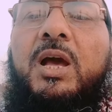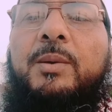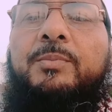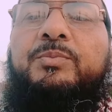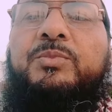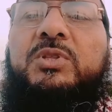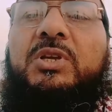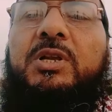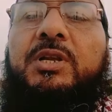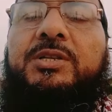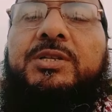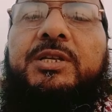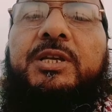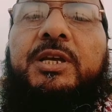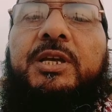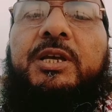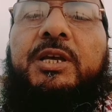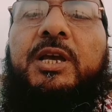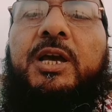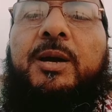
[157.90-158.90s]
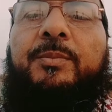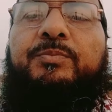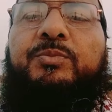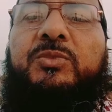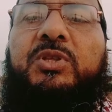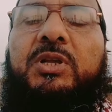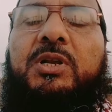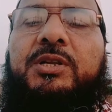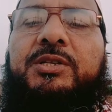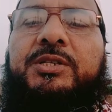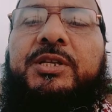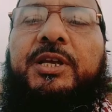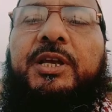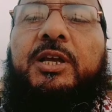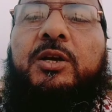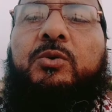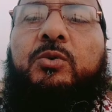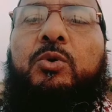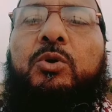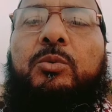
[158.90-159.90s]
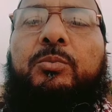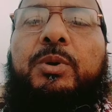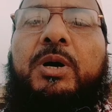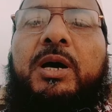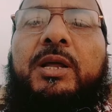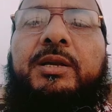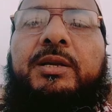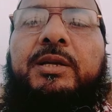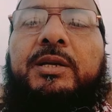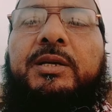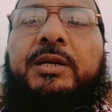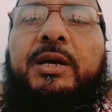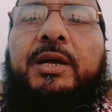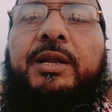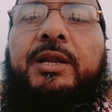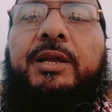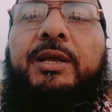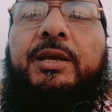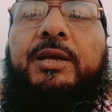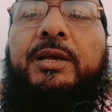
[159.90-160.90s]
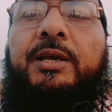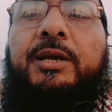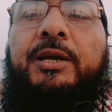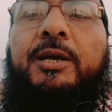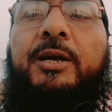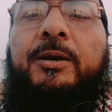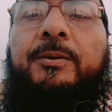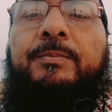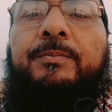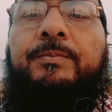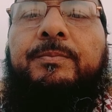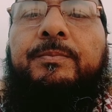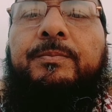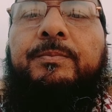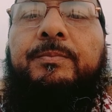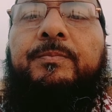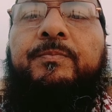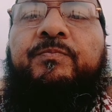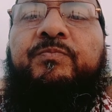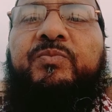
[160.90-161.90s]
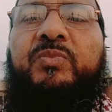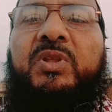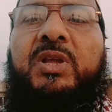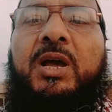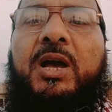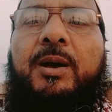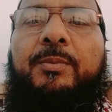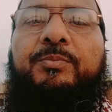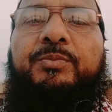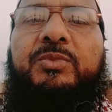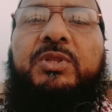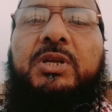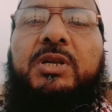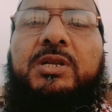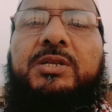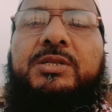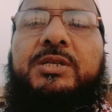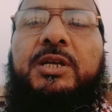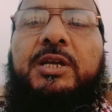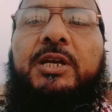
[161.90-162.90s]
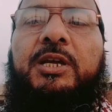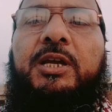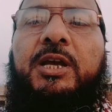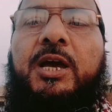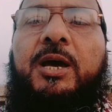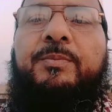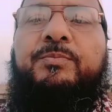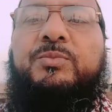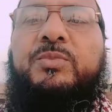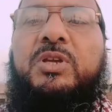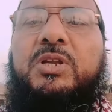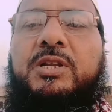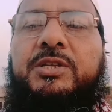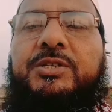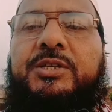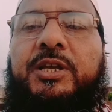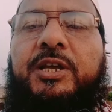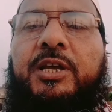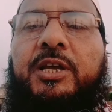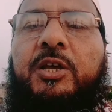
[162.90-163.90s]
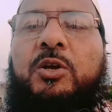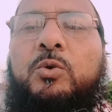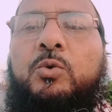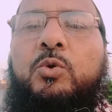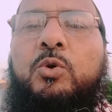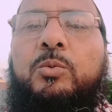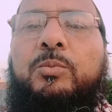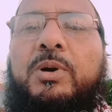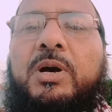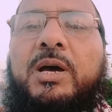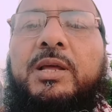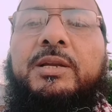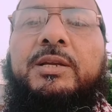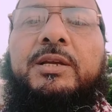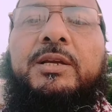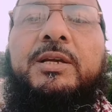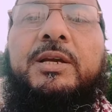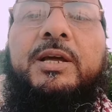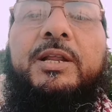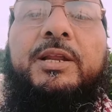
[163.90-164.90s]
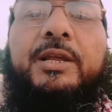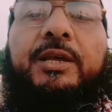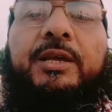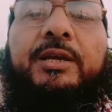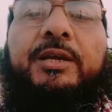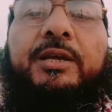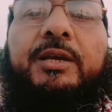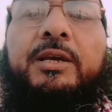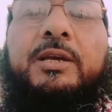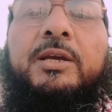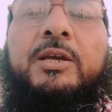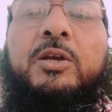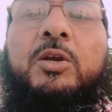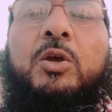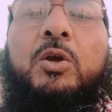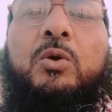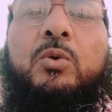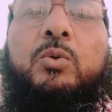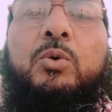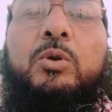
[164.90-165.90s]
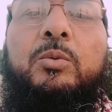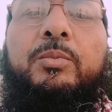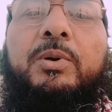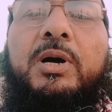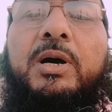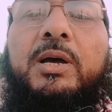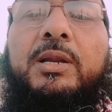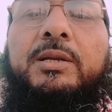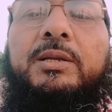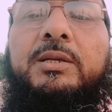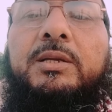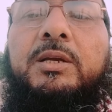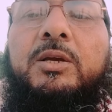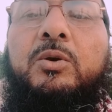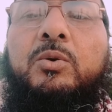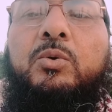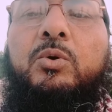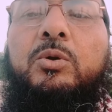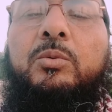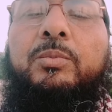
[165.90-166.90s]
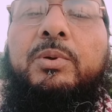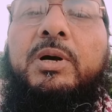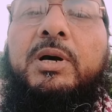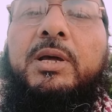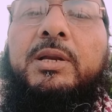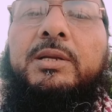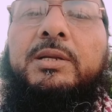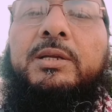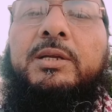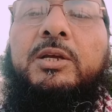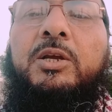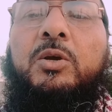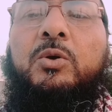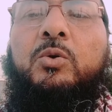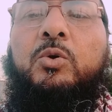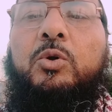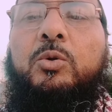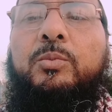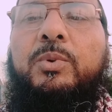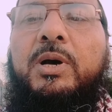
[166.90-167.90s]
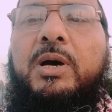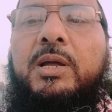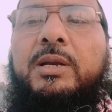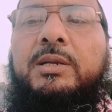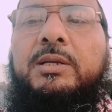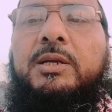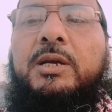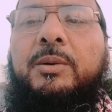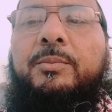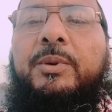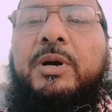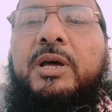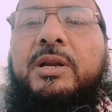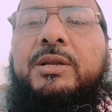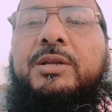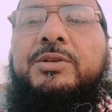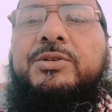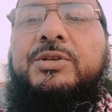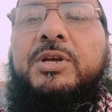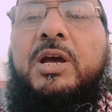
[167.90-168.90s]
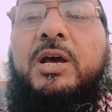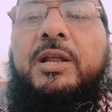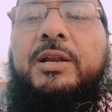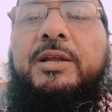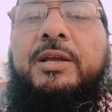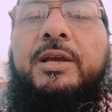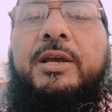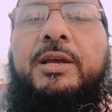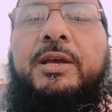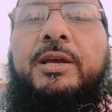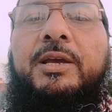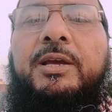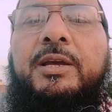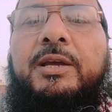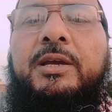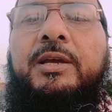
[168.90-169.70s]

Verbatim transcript: अब दिल से अब दिल से कुर्बानी करेंगे हम अब दिल से अब दिल से कुर्बानी करेंगे कुर्बानी कुर्बानी कुर्बानी हमारी शान है